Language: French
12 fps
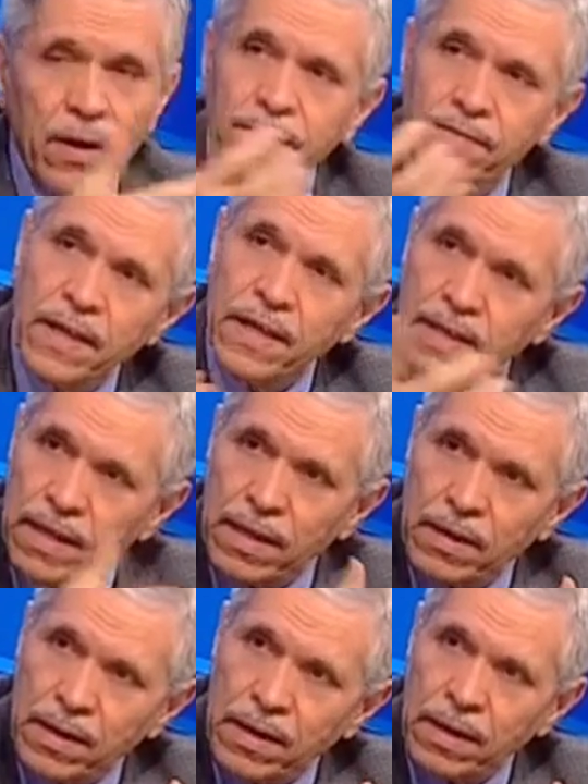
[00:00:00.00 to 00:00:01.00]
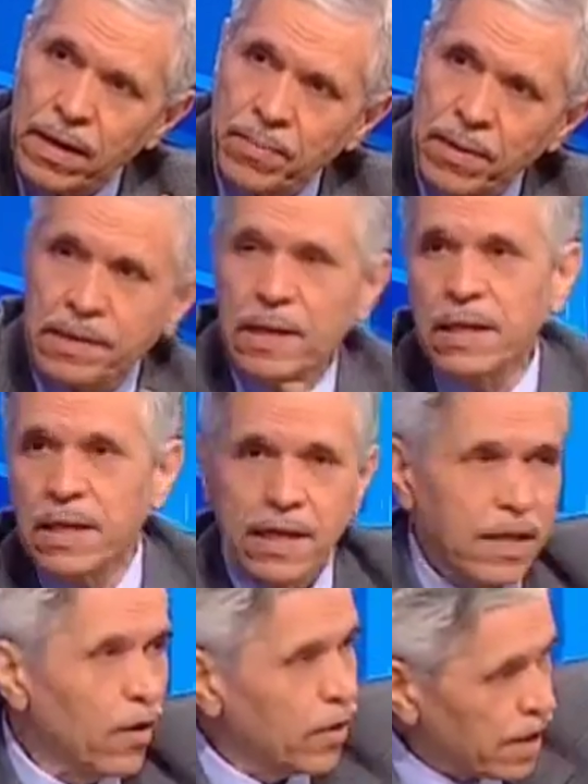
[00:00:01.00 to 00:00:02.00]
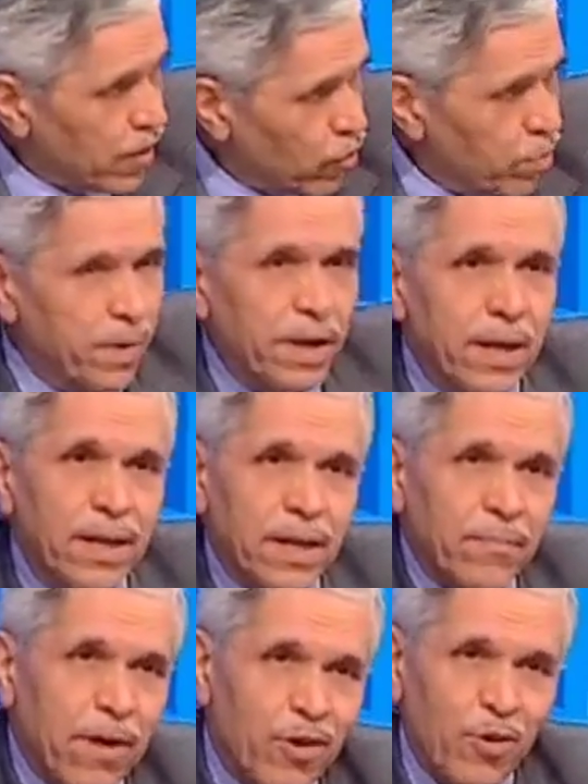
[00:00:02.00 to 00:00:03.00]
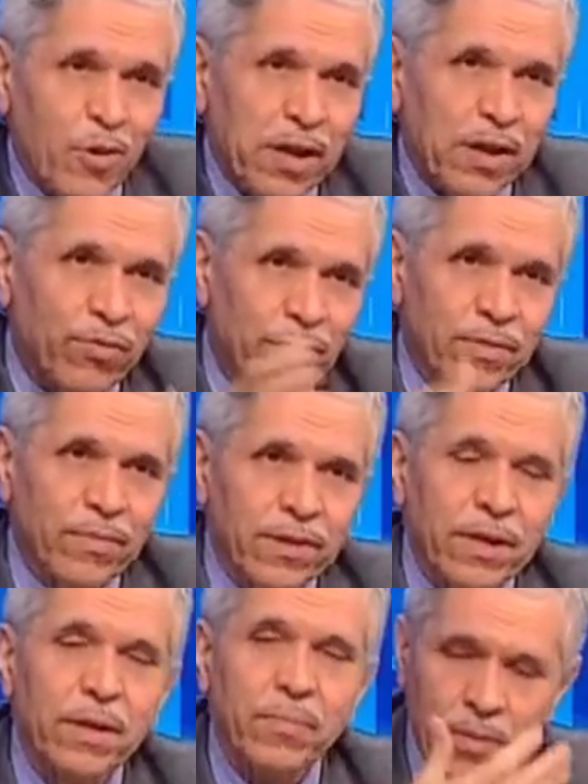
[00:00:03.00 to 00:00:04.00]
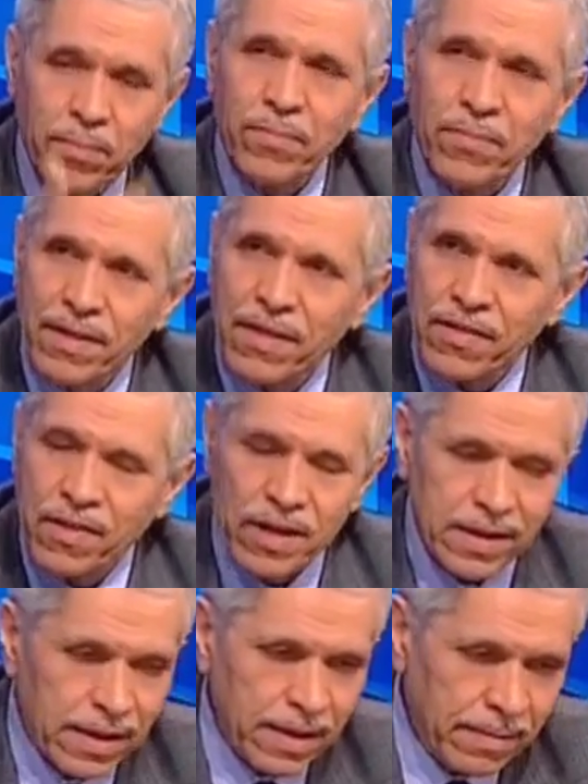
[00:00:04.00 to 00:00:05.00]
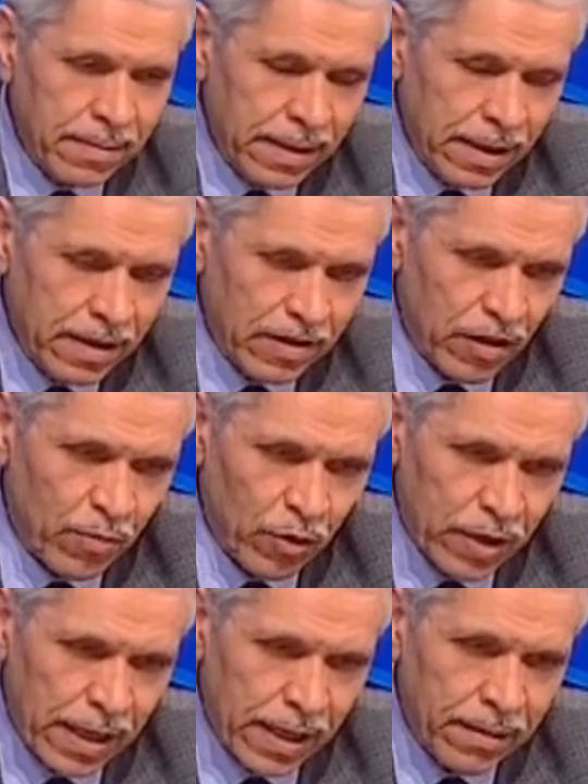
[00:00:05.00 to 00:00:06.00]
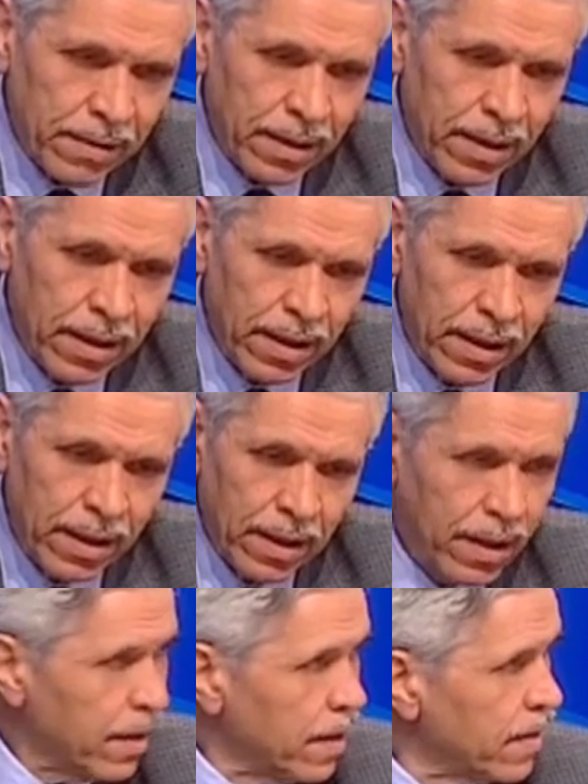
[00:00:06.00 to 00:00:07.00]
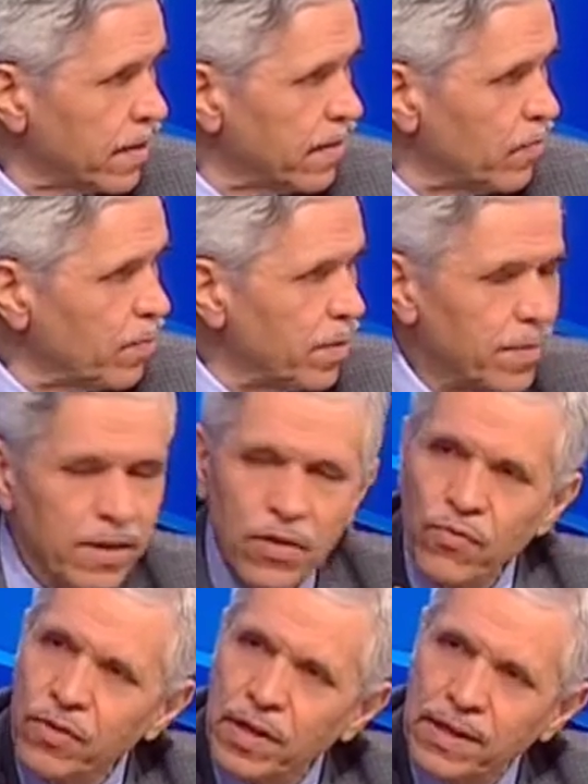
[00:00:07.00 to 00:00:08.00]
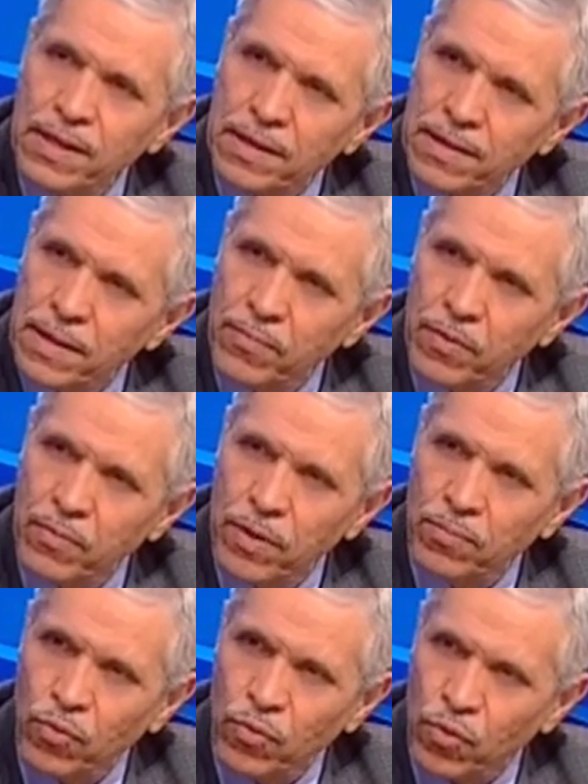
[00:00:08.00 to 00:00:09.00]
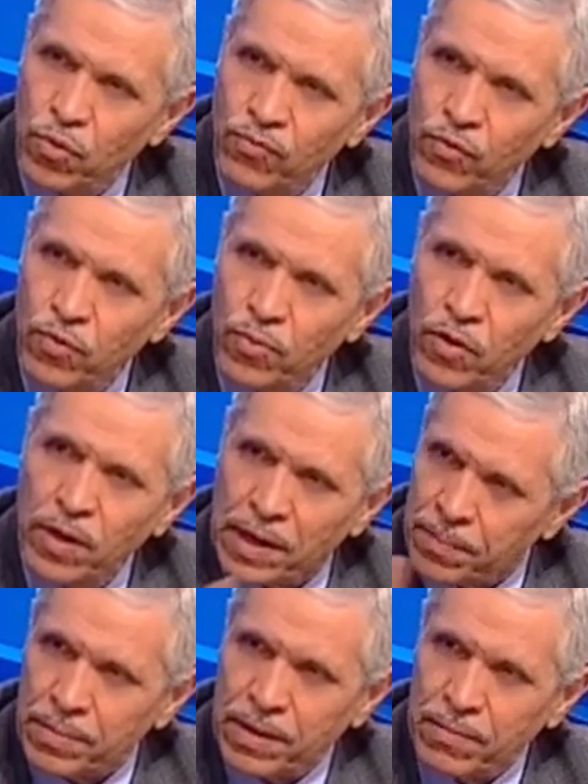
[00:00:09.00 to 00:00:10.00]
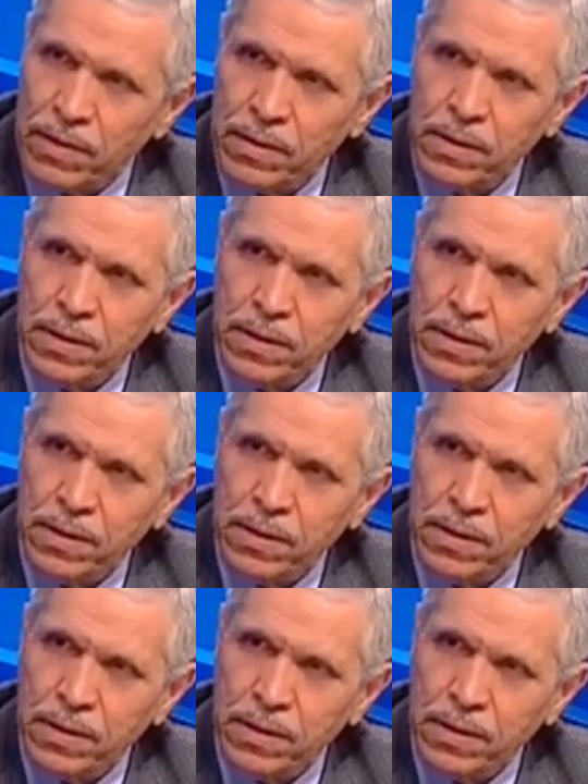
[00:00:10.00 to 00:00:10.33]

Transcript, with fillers: avaient aidé l'apartheid et qui ont récupéré l'image en quelque sorte de Mandela. Bon, ça, j'allais dire, c'est de bonne guerre. Si vous permettez, je voudrais dire simplement un mot sur le football rapidement.